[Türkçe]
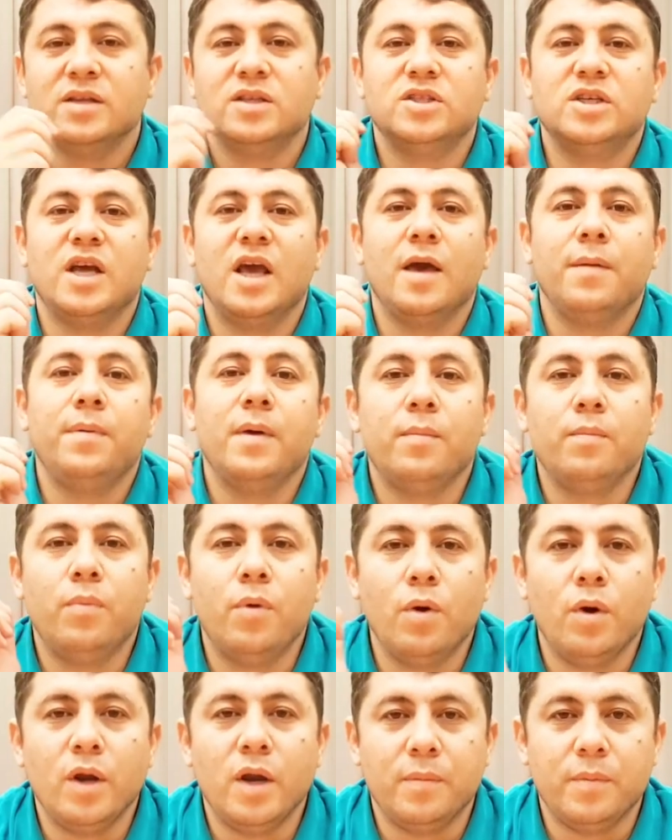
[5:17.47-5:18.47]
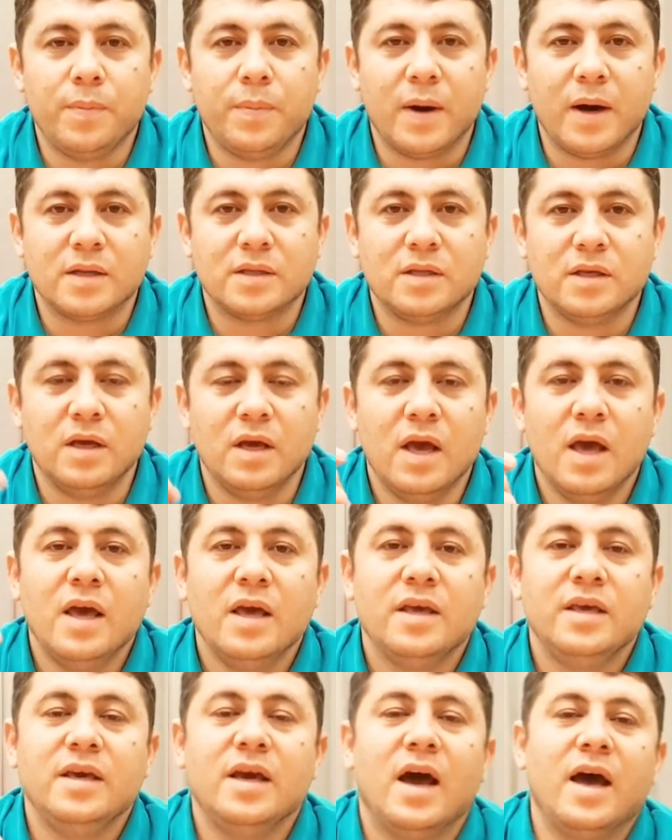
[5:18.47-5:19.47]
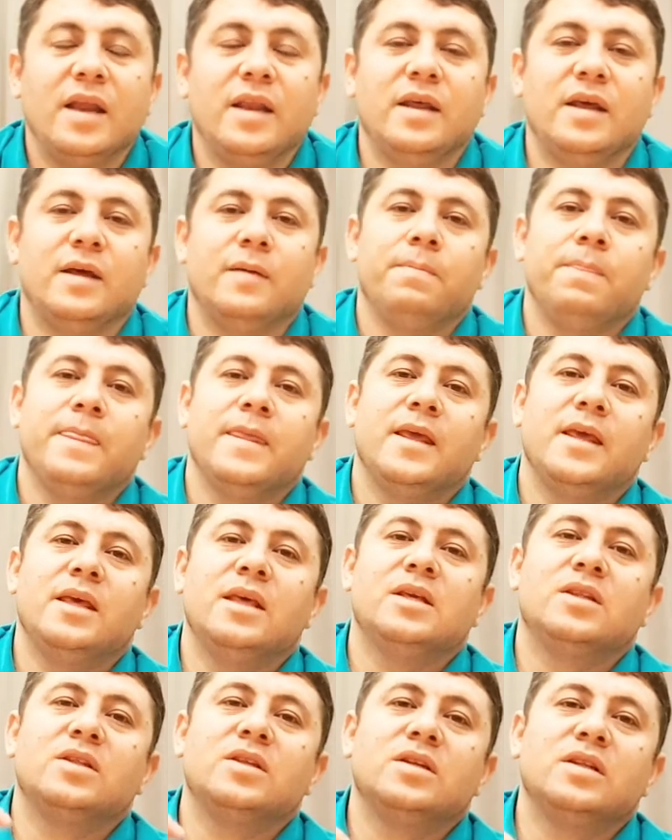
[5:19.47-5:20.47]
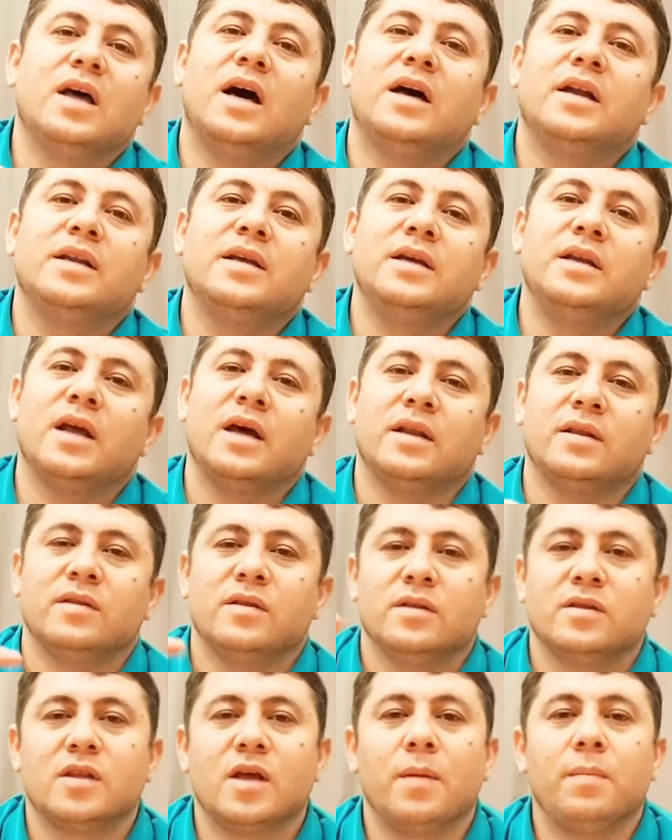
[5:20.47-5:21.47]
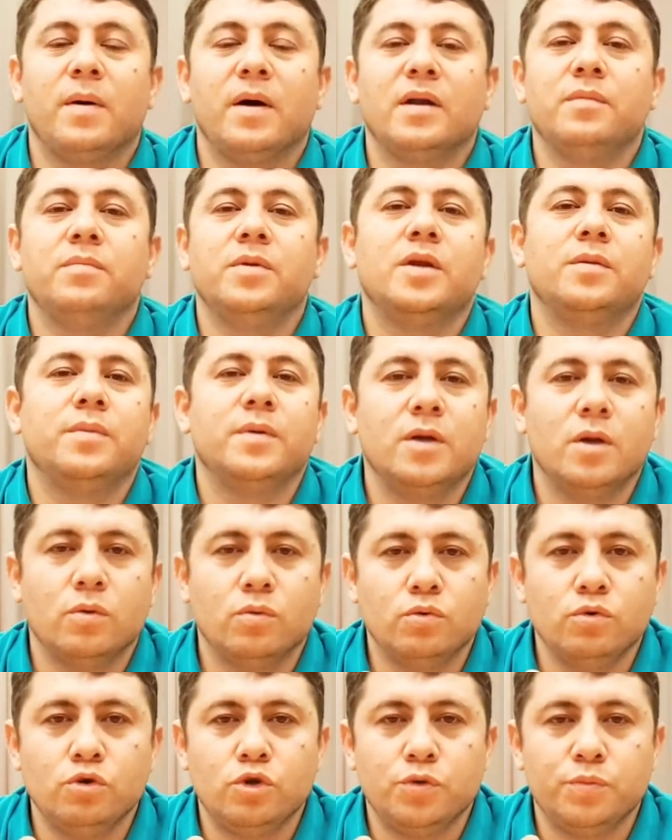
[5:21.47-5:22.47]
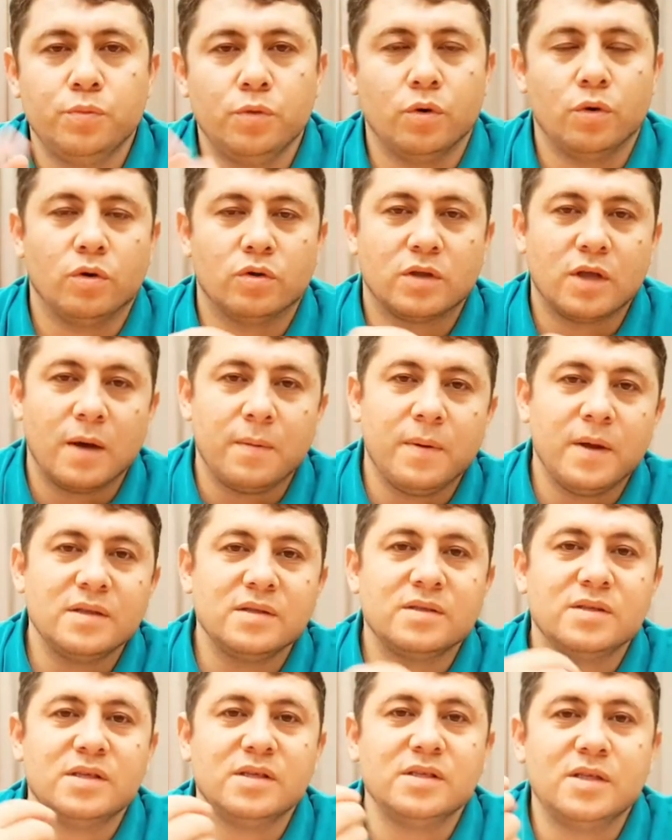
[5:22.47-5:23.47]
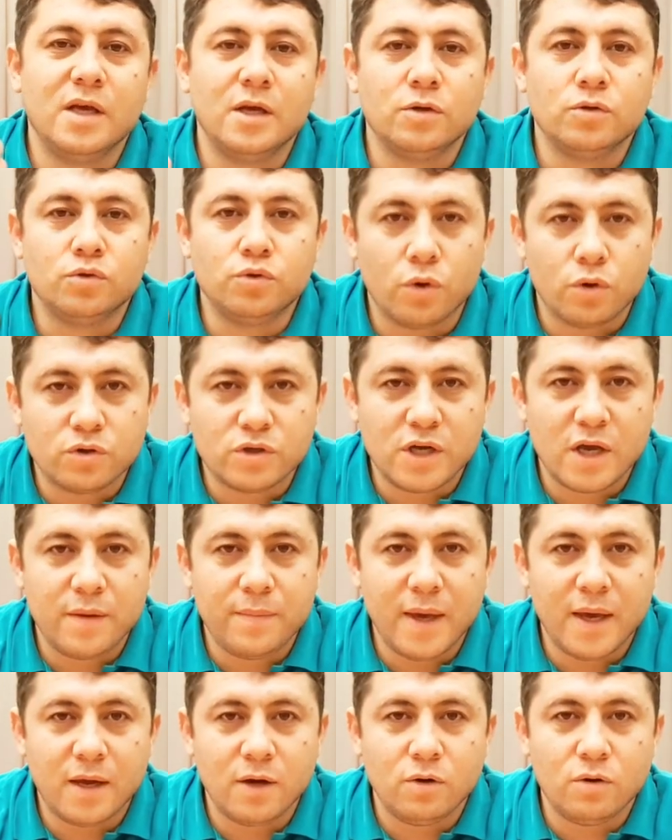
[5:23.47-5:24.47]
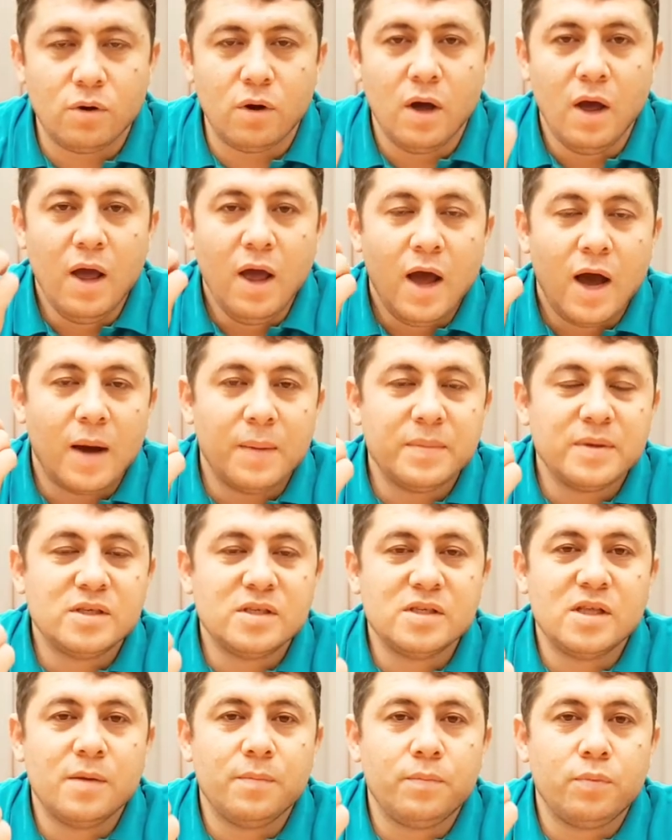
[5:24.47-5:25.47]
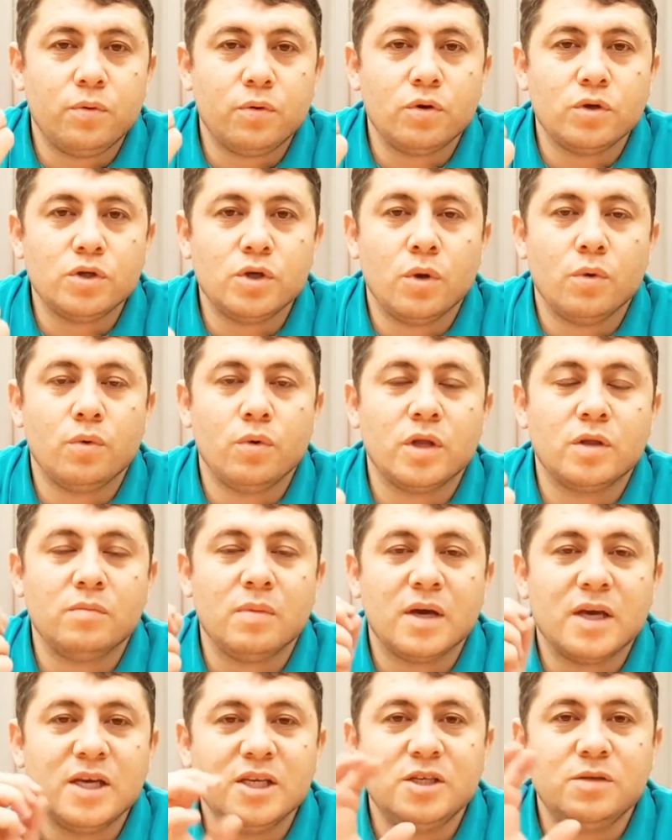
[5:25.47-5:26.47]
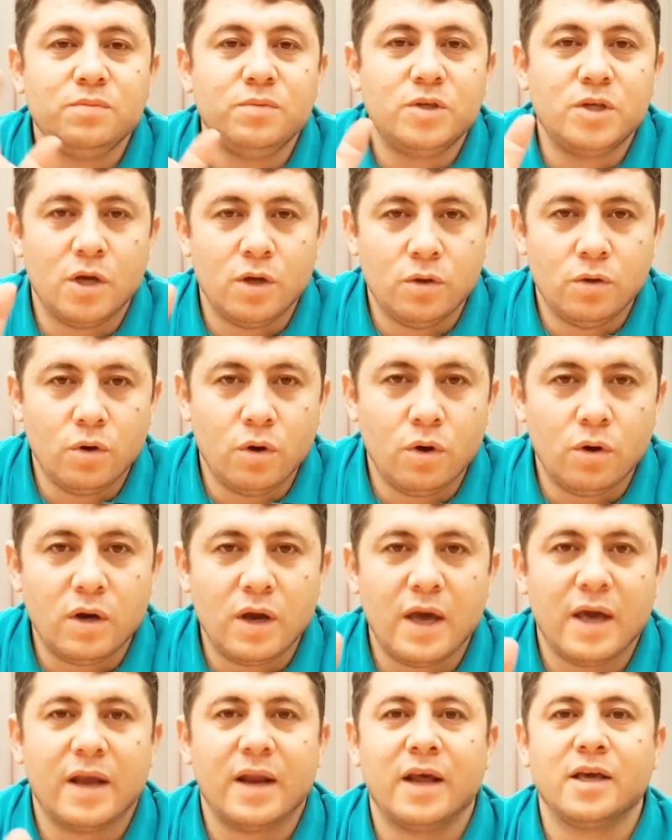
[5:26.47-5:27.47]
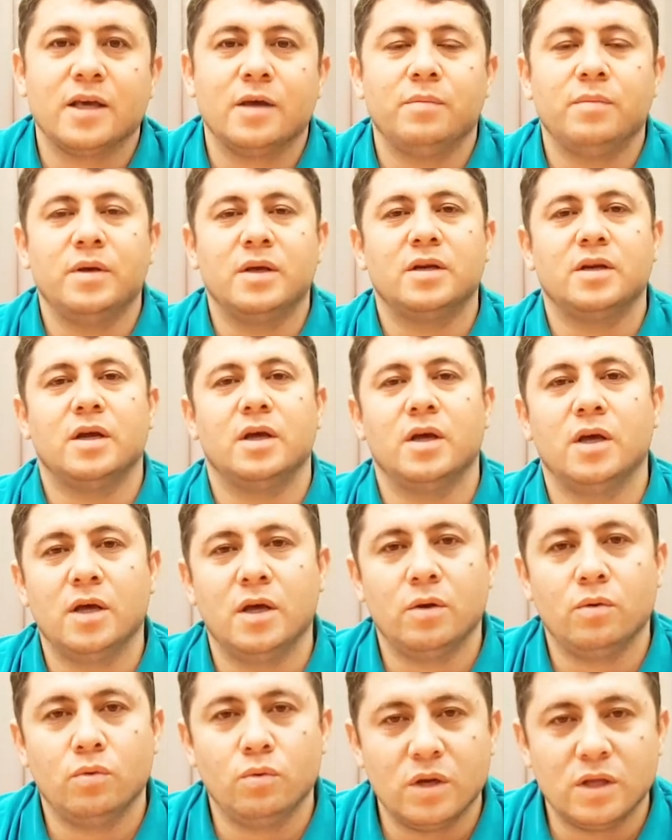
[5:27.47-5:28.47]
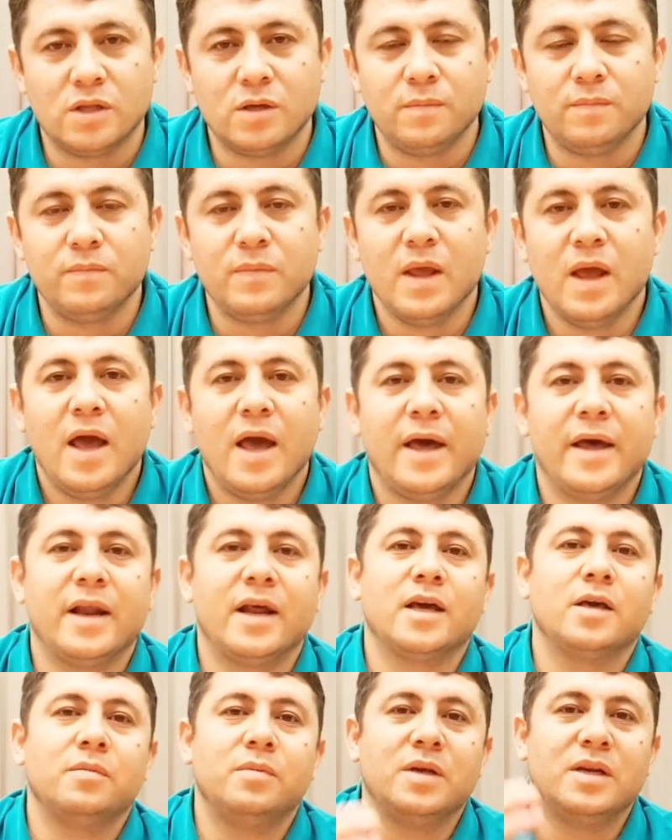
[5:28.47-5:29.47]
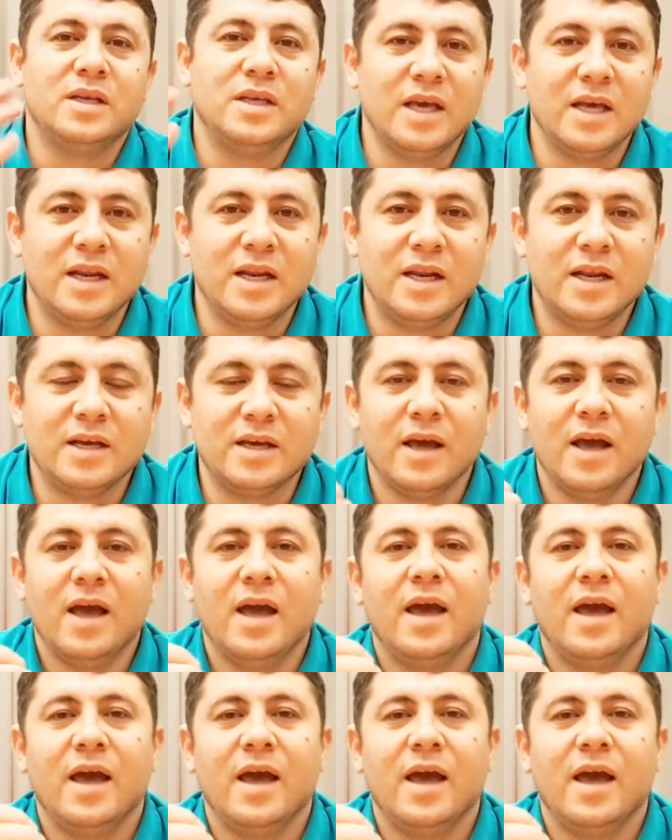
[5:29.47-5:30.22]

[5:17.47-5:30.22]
CHP böyle bir parti. Yani iktidarıyla tabanı birbirine uyuşmuyor. Taban sizden çok şey bekliyor ama sizde proje üretmek hiçbir şey yok. Herhangi bir e, üretim, herhangi bir yenilik.